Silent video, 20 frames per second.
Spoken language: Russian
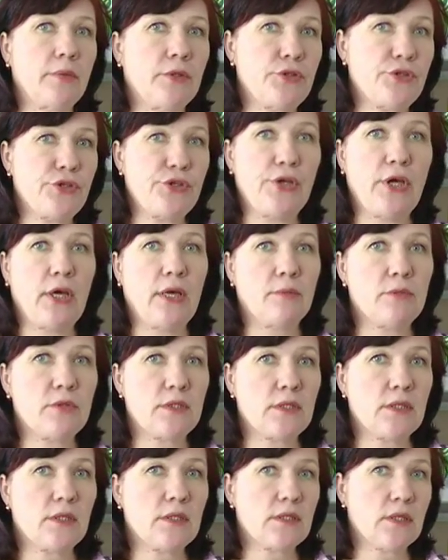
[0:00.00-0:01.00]

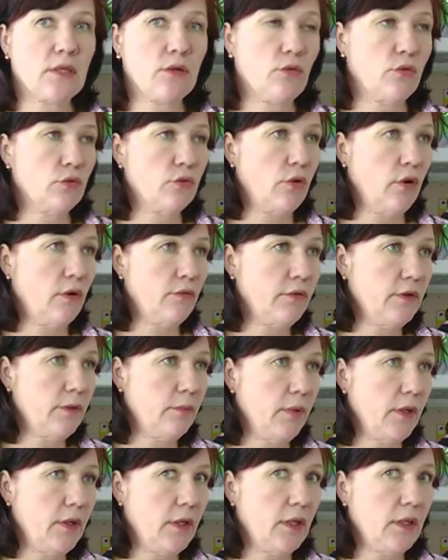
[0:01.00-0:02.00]
подчиняемся закону о
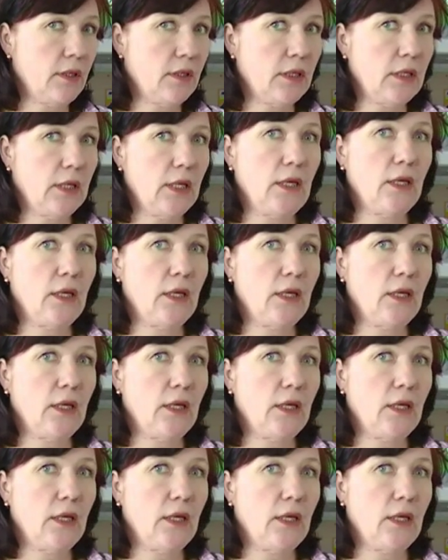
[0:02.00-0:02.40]
выборах,